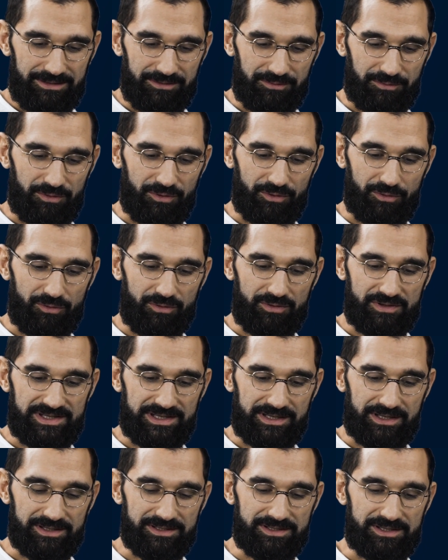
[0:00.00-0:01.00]
Donc, euh,
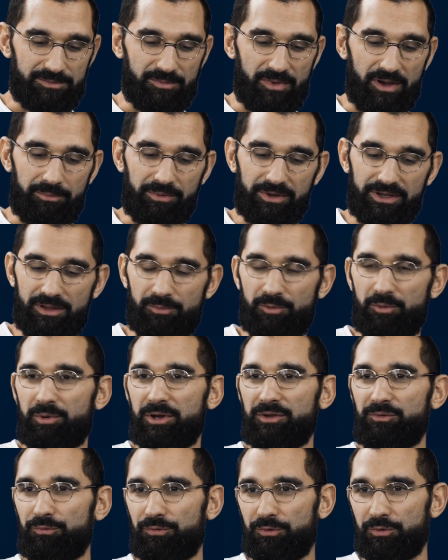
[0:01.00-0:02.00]
c'est Chris qui m'a appris à peu
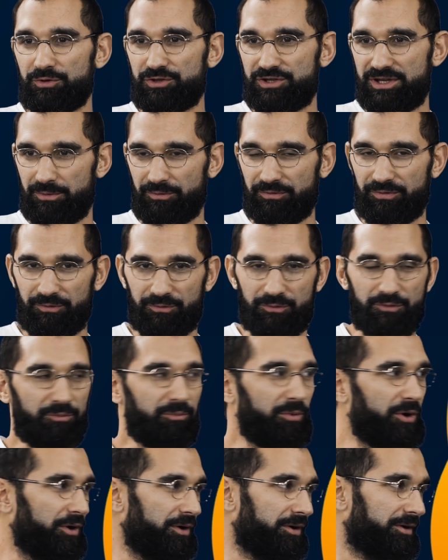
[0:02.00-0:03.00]
près tout ce que je sais en sciences du
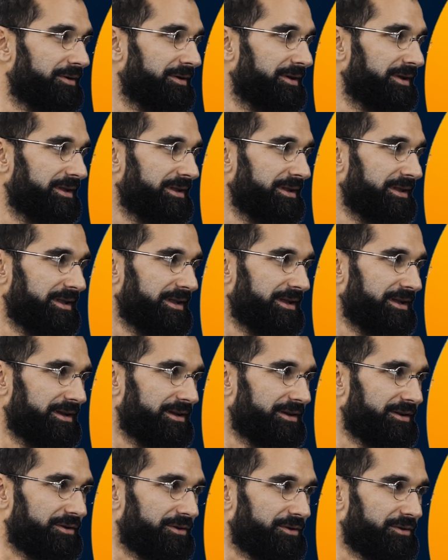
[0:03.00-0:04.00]
sport,
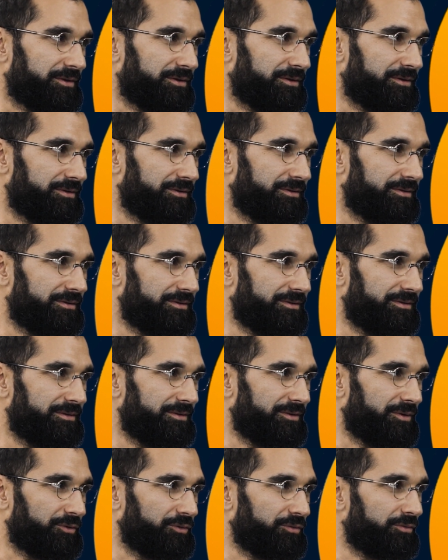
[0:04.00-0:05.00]
euh,
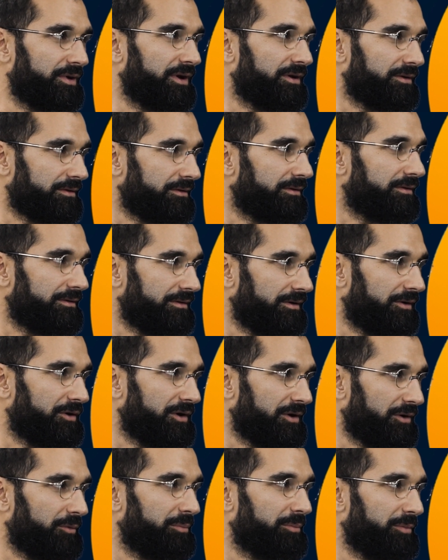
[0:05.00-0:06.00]
en tout cas
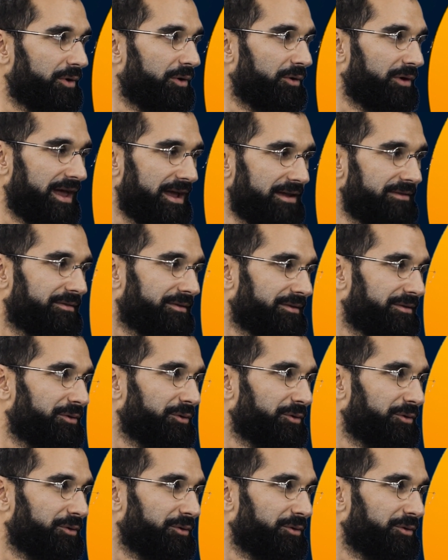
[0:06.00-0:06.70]
en, live,